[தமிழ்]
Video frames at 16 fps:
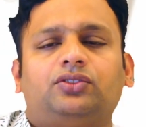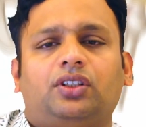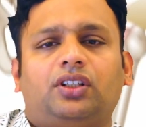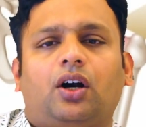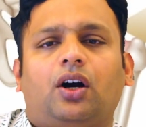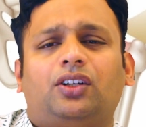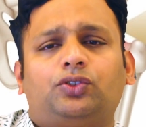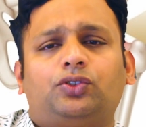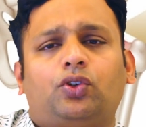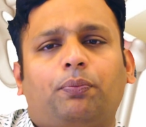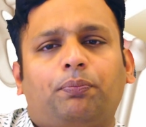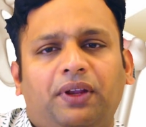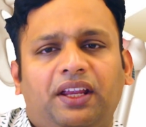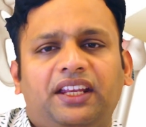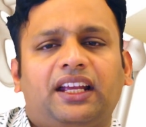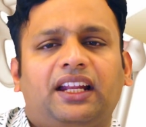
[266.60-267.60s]
ஸோ இந்த
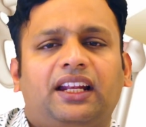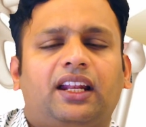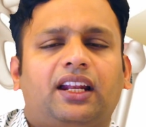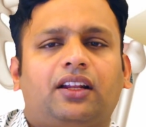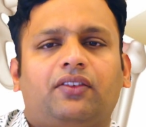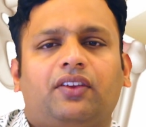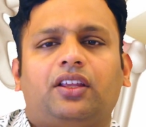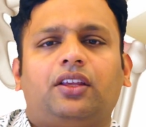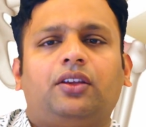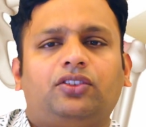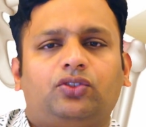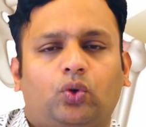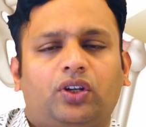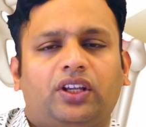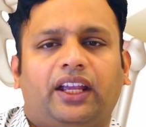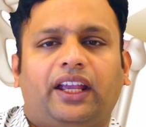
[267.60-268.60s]
ஆஸ்டியோபீனியாவில் இருக்கிற வரைக்கும்
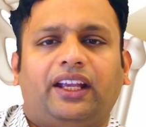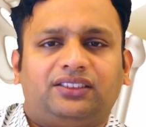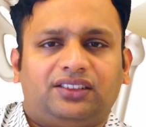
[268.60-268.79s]
இட்ஸ் ஓகே